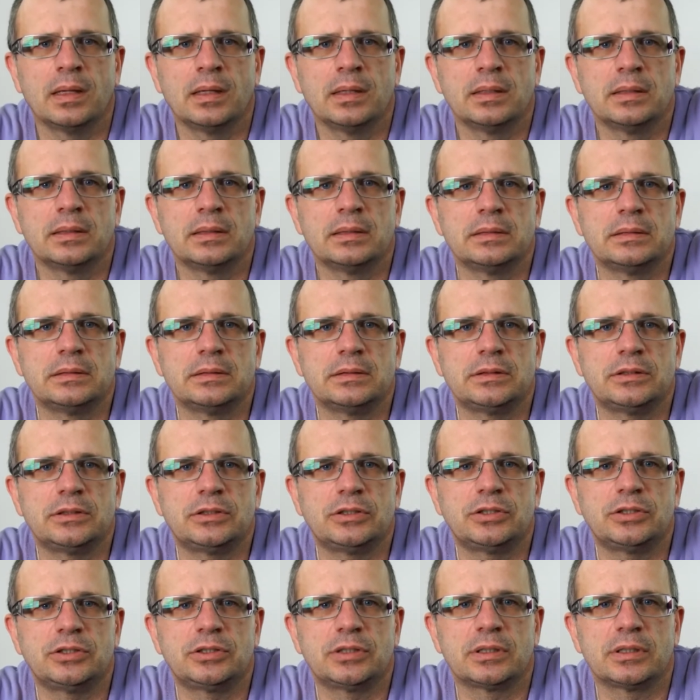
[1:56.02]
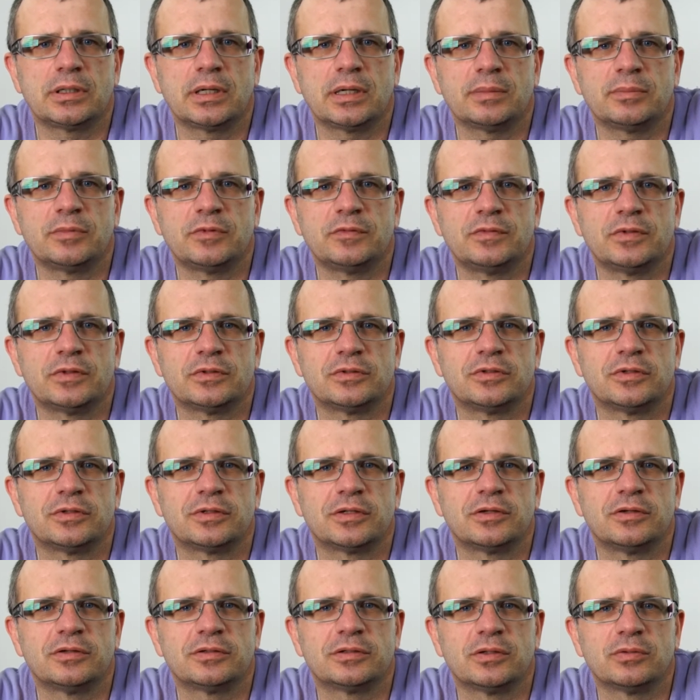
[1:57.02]
Y, sięgamy więc do
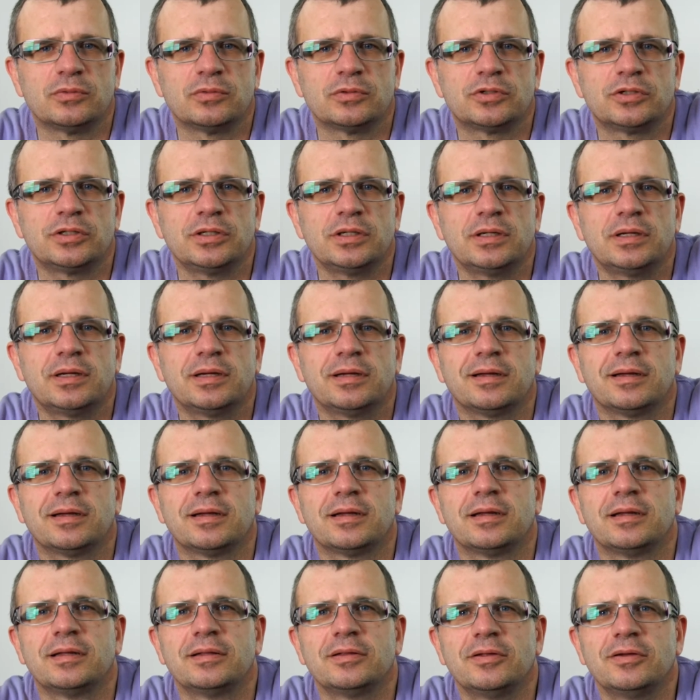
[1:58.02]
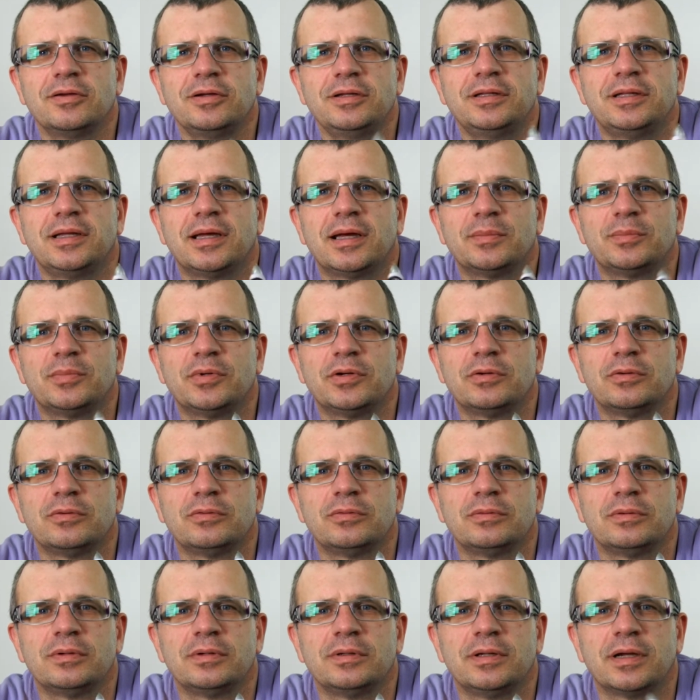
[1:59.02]
tego załącznika, no i
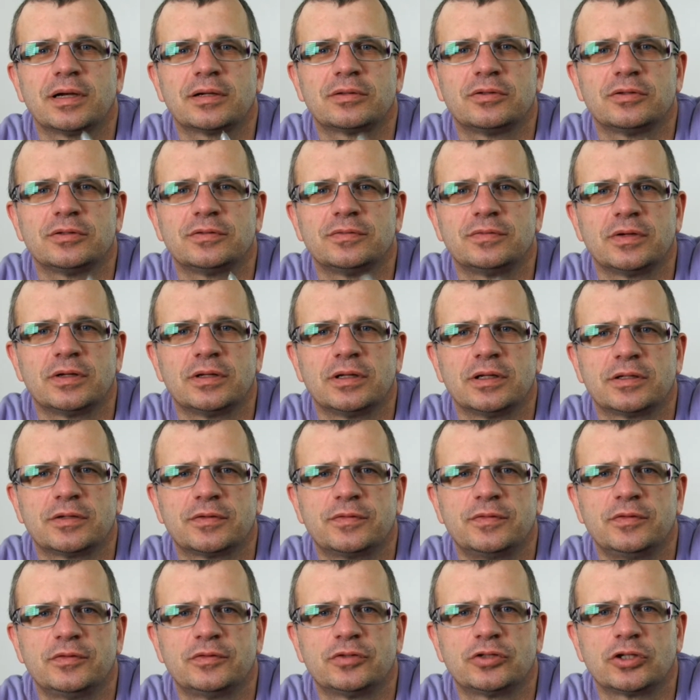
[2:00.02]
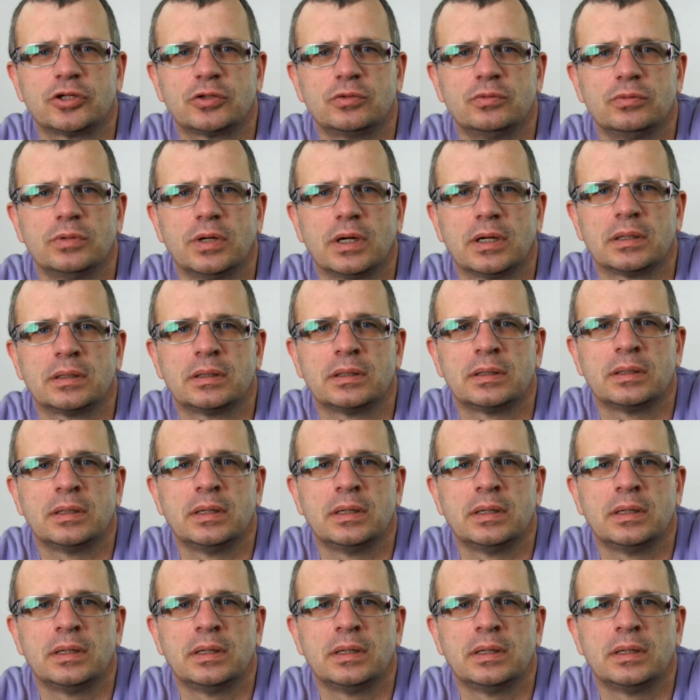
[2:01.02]
diabeł, jak to zwykle tkwi w szczegółach.